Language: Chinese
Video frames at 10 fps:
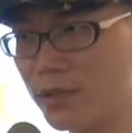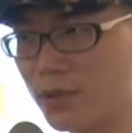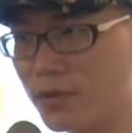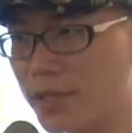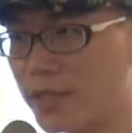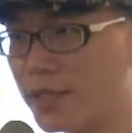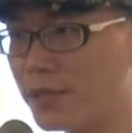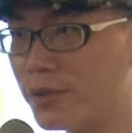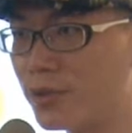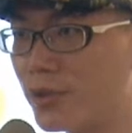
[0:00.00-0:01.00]
这种问题，
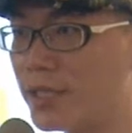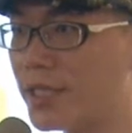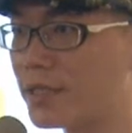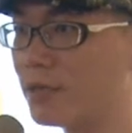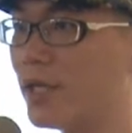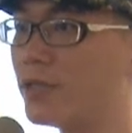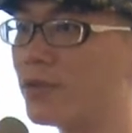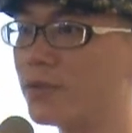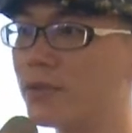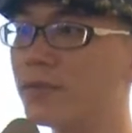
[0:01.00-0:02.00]
多元价值观的
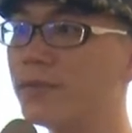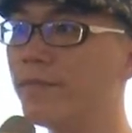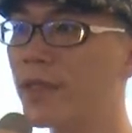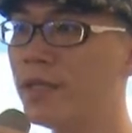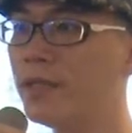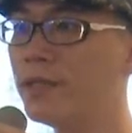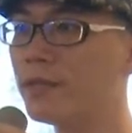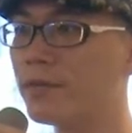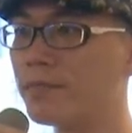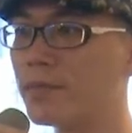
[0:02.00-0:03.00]
冲突，
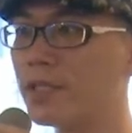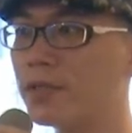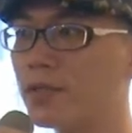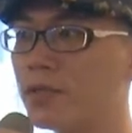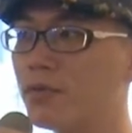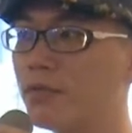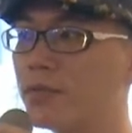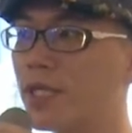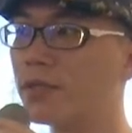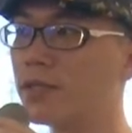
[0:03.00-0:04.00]
就是我们
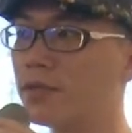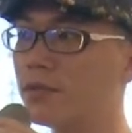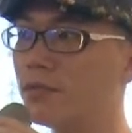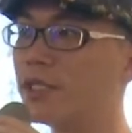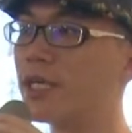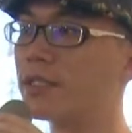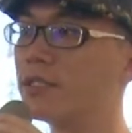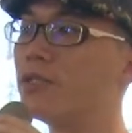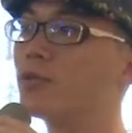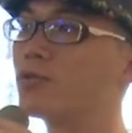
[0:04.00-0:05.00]
叫的我们讲的
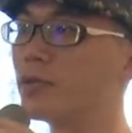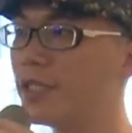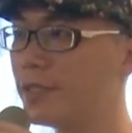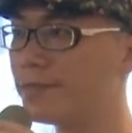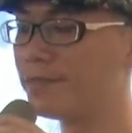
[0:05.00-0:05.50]
自由主义。